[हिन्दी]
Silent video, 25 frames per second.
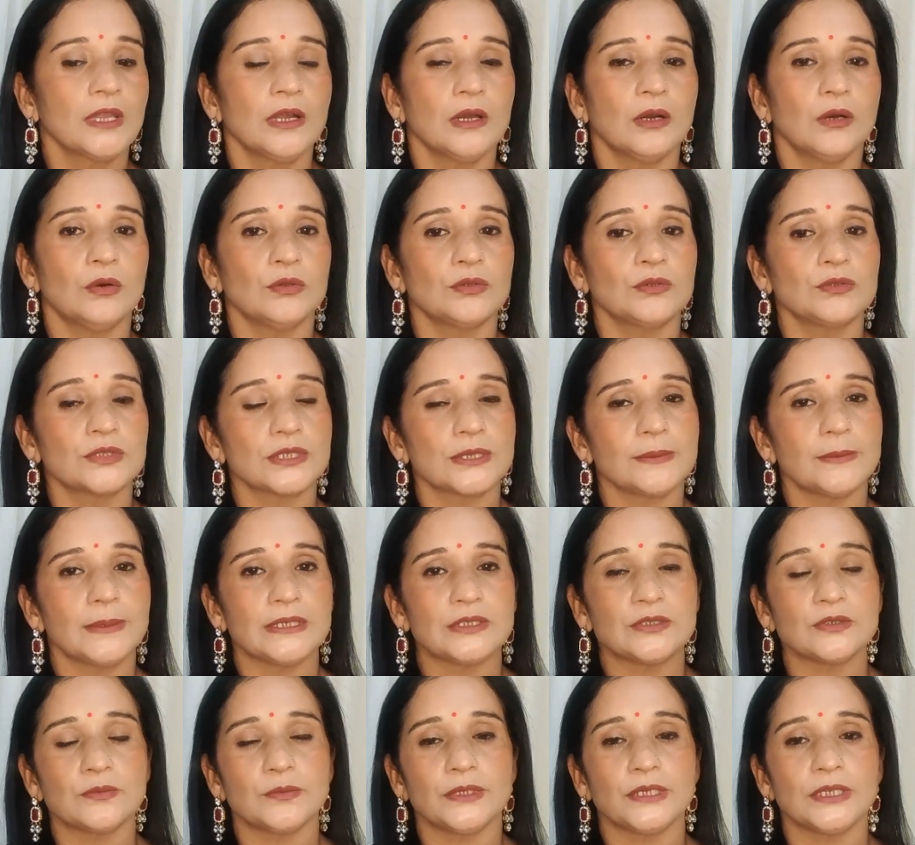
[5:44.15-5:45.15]
और उसके
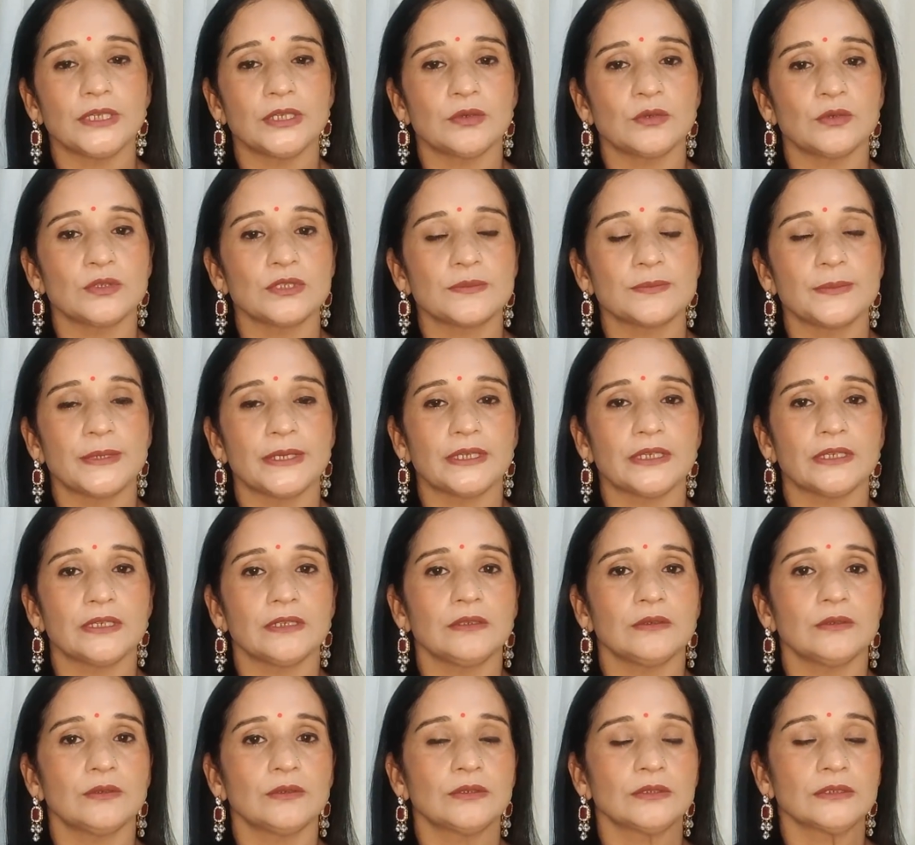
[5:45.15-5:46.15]
बाद जो मैंने रोज़ पेटल
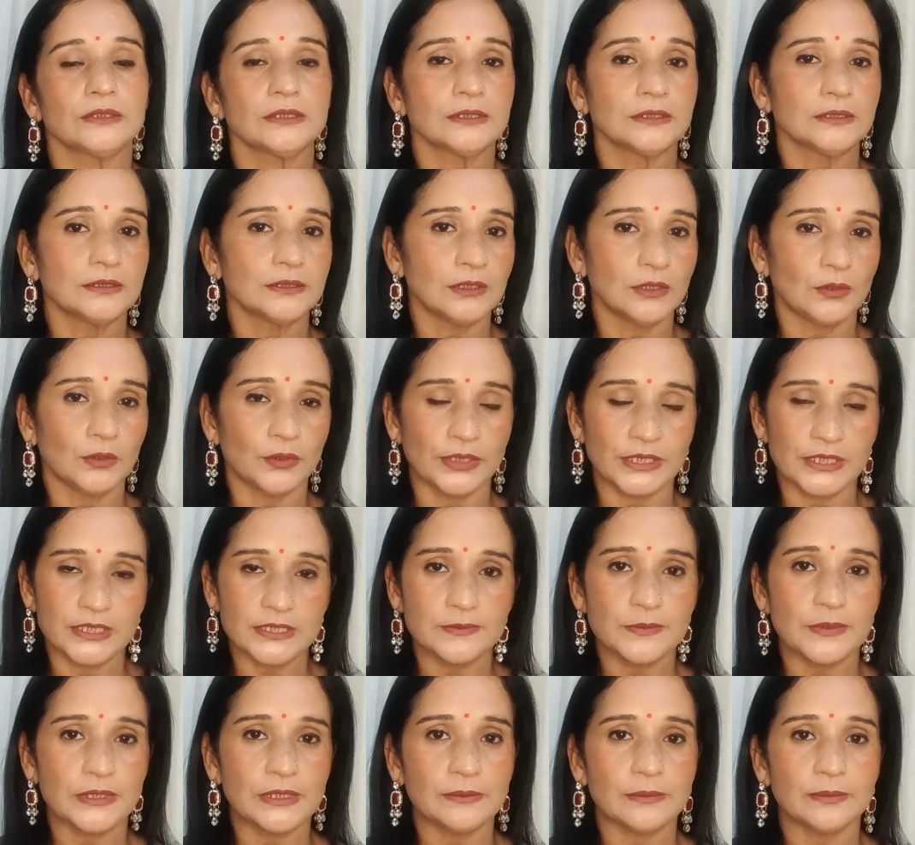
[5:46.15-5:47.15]
और ऑरेंज
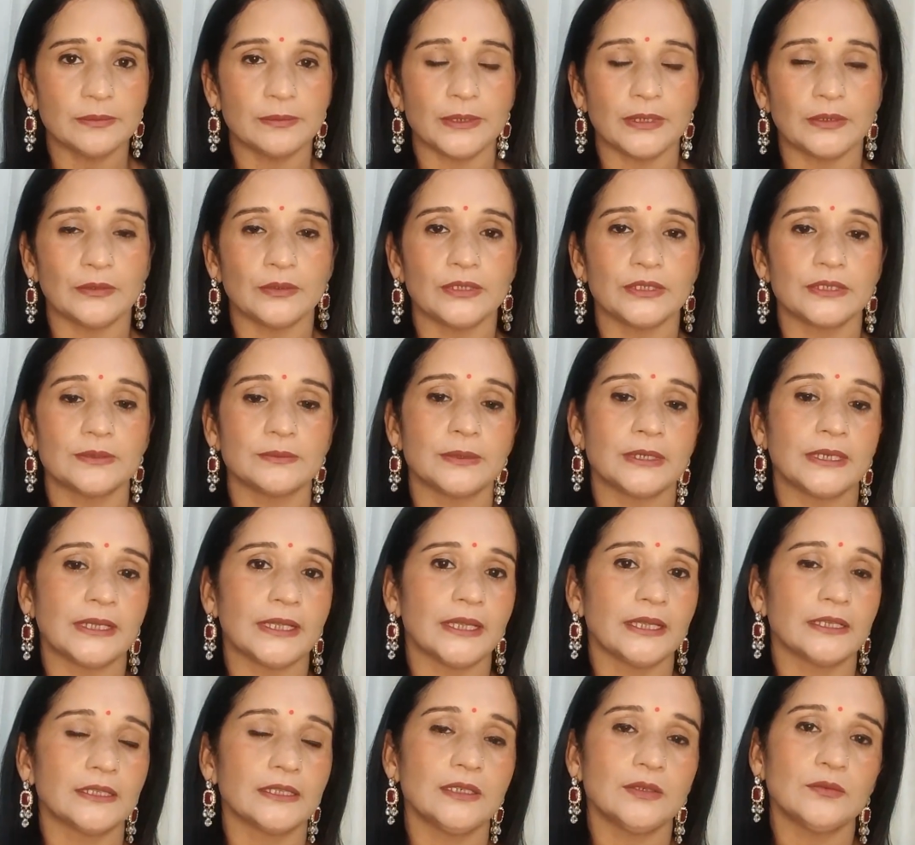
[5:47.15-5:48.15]
पिल पाउडर
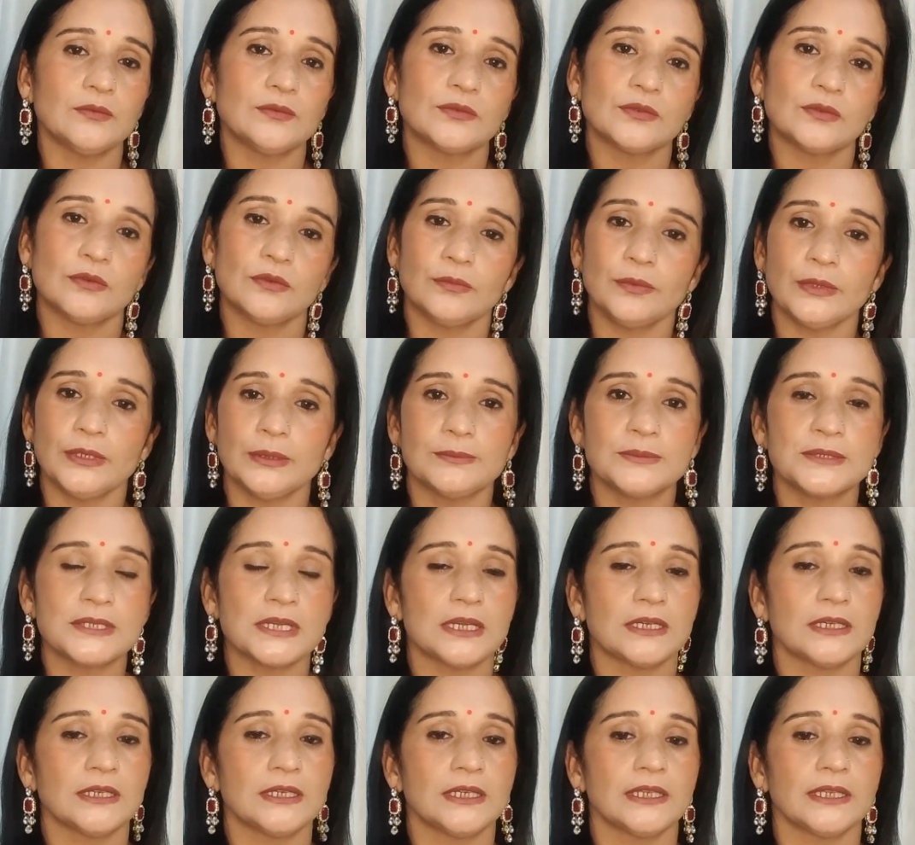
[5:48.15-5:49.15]
बनाया था उनको भी हम
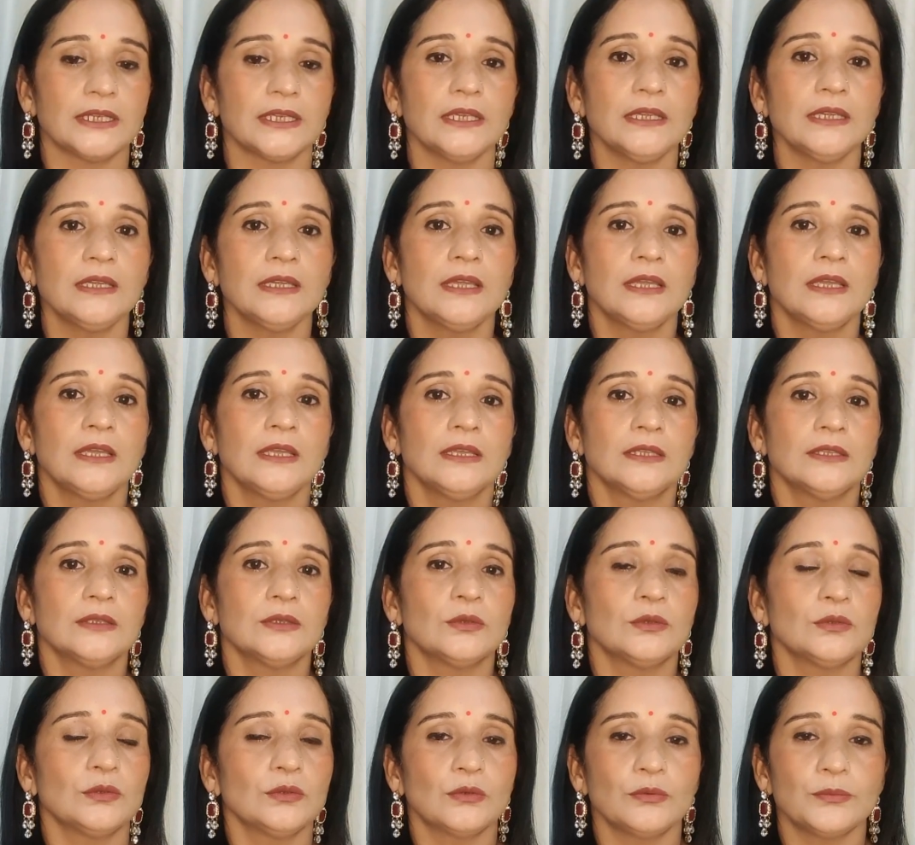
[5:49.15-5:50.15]
छान लेंगे
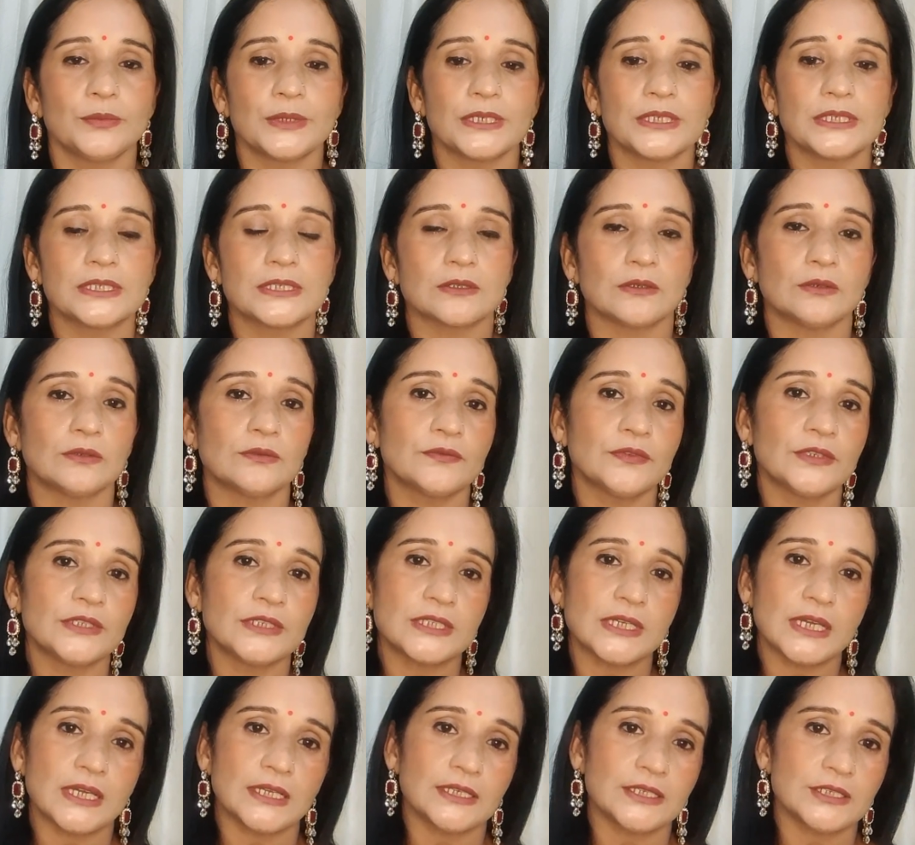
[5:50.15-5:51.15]
दोनों को मिक्स और फिर
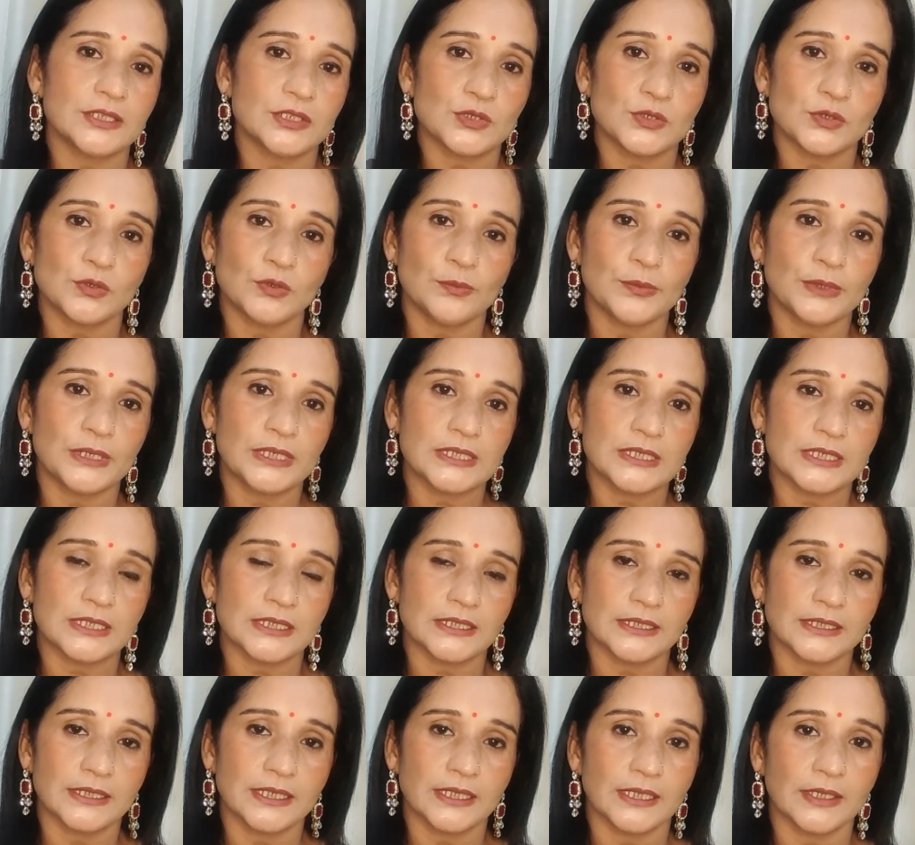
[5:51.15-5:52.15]
सारी चीज़ों को मिक्स
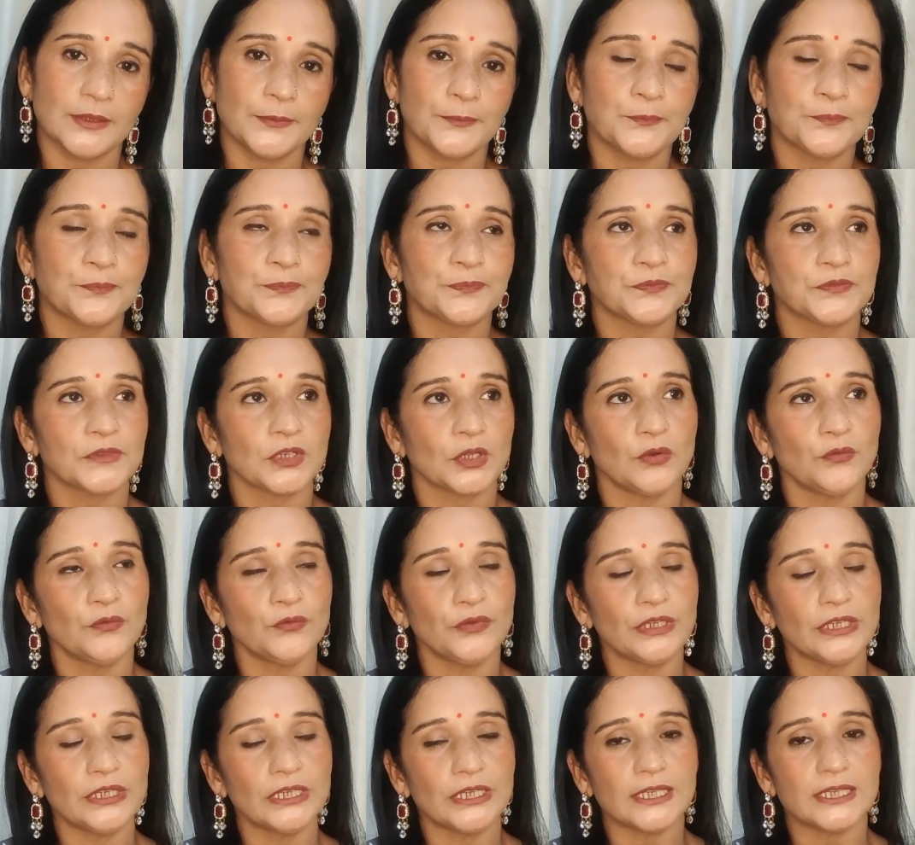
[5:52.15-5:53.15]
कर देंगे और
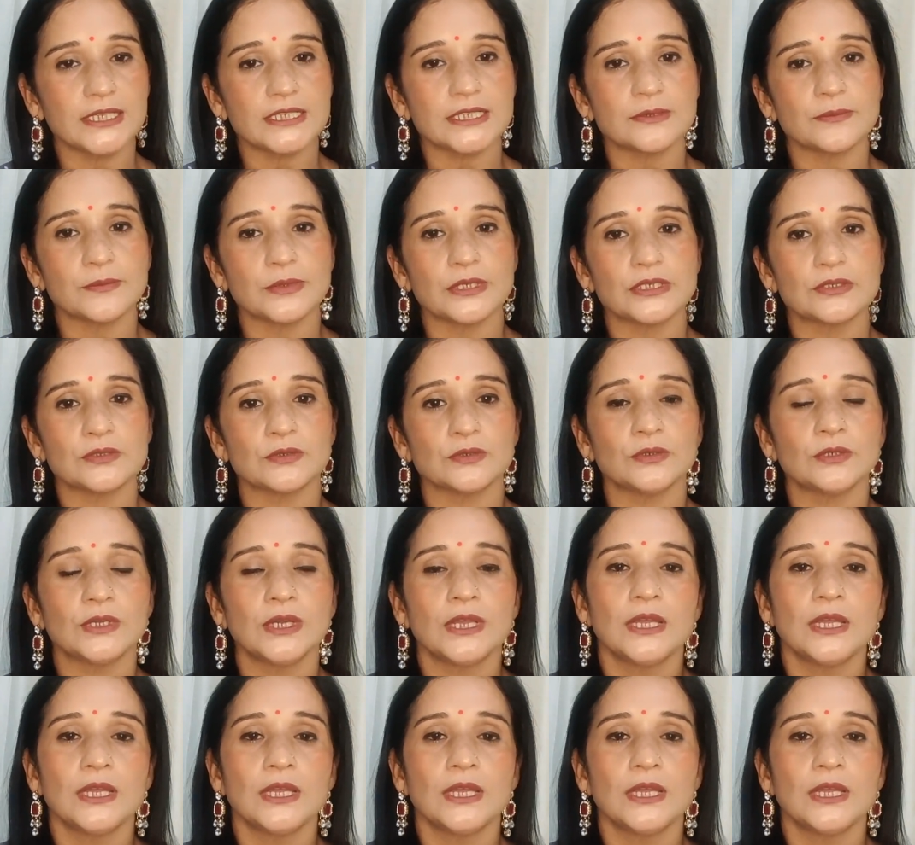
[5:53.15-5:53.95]
फिर नेक्स्ट में जो